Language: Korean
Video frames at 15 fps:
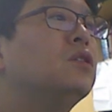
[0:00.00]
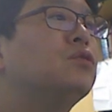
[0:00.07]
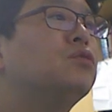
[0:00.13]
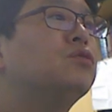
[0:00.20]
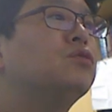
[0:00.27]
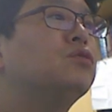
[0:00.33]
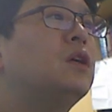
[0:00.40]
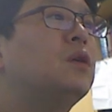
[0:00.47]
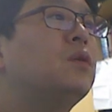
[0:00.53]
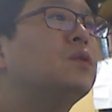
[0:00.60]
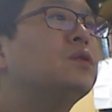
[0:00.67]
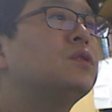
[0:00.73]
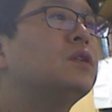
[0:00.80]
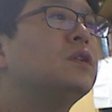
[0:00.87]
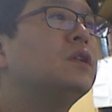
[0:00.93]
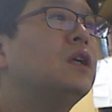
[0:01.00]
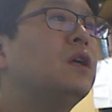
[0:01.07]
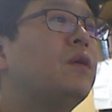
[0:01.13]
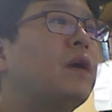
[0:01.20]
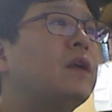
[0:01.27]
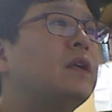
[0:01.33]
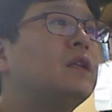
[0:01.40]
후각
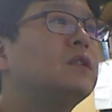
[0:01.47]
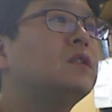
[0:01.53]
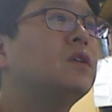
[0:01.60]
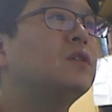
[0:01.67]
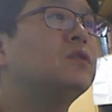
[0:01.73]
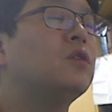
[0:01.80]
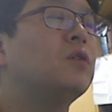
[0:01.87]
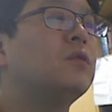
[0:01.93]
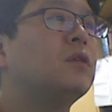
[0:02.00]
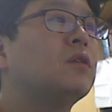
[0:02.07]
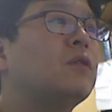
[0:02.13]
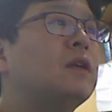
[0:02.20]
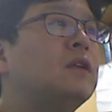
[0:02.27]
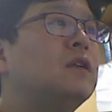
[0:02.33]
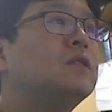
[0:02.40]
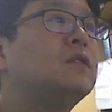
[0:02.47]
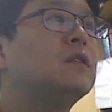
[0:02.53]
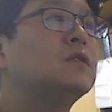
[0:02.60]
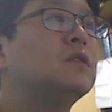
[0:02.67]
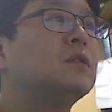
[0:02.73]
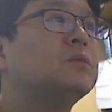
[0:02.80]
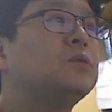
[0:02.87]
골절의 관할적, 정,
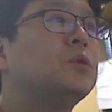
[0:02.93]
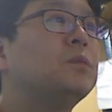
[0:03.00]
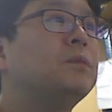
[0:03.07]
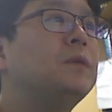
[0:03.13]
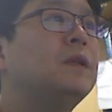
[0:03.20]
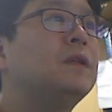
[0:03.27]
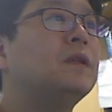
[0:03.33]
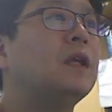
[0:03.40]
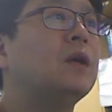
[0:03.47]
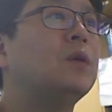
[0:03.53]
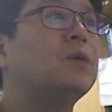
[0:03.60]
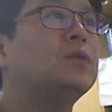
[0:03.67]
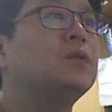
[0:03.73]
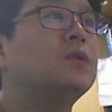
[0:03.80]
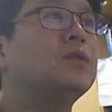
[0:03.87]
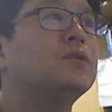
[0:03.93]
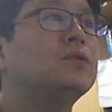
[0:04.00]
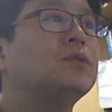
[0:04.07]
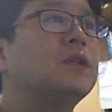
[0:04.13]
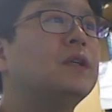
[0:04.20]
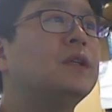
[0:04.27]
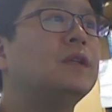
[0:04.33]
관할적 정복 및내구
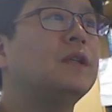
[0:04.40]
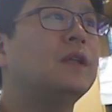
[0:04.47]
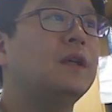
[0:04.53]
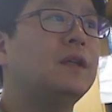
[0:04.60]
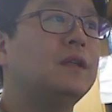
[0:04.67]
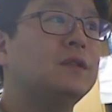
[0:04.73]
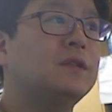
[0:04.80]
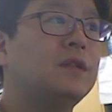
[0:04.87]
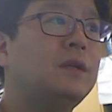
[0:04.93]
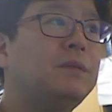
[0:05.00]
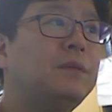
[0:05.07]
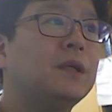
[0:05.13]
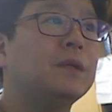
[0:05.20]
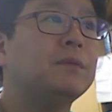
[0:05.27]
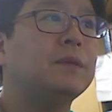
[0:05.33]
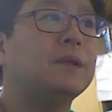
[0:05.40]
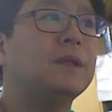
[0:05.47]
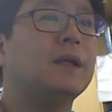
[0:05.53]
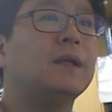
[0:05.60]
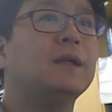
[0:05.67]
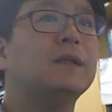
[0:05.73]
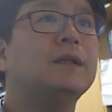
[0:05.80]
정실에 대한
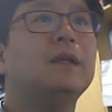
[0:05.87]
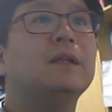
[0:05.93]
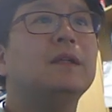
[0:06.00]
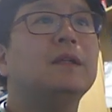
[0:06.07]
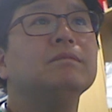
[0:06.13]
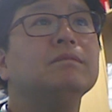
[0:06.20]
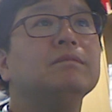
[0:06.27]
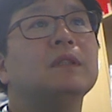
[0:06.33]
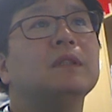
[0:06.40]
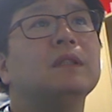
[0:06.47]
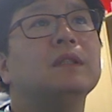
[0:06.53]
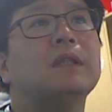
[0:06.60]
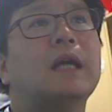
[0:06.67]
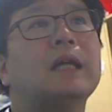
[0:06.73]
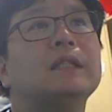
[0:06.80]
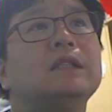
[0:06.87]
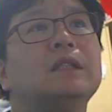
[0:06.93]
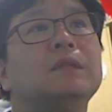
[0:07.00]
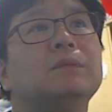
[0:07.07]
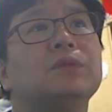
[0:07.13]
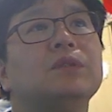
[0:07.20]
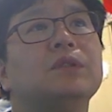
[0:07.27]
설명입니다. 이
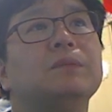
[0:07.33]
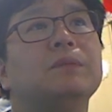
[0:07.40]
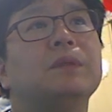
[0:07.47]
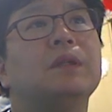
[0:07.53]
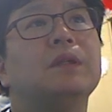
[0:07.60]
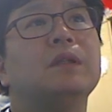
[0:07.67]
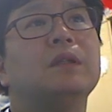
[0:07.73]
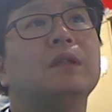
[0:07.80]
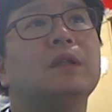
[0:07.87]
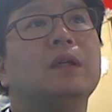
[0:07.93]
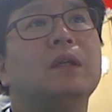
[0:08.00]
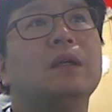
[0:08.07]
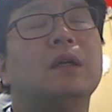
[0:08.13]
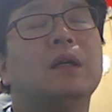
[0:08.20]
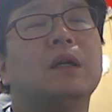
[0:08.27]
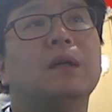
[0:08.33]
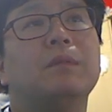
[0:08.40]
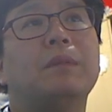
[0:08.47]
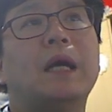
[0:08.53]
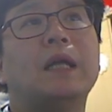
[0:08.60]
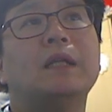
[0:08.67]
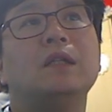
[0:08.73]
사진을 보시면 아,
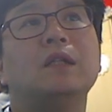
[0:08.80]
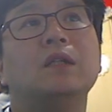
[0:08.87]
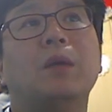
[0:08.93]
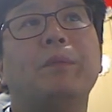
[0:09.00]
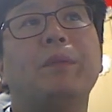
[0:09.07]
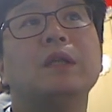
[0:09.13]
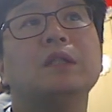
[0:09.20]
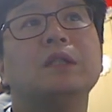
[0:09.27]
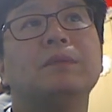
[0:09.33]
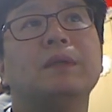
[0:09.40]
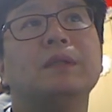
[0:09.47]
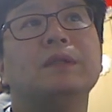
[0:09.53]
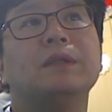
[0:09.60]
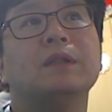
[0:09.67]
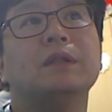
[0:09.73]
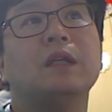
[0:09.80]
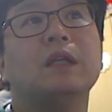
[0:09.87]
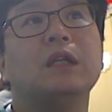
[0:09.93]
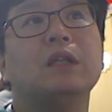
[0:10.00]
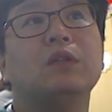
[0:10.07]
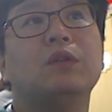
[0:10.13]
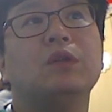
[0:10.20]
발을 옆에서 봤을 때
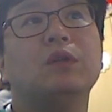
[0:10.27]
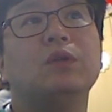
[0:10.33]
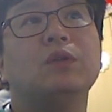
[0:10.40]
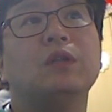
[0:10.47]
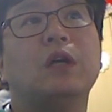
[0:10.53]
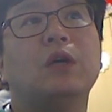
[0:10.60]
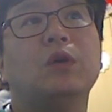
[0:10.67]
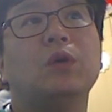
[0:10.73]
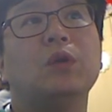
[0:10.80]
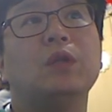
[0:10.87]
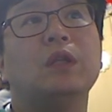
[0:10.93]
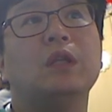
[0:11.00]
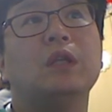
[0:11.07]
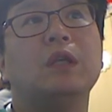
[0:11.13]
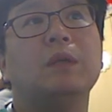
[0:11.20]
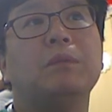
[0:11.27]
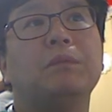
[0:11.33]
이 뒤로 나온 이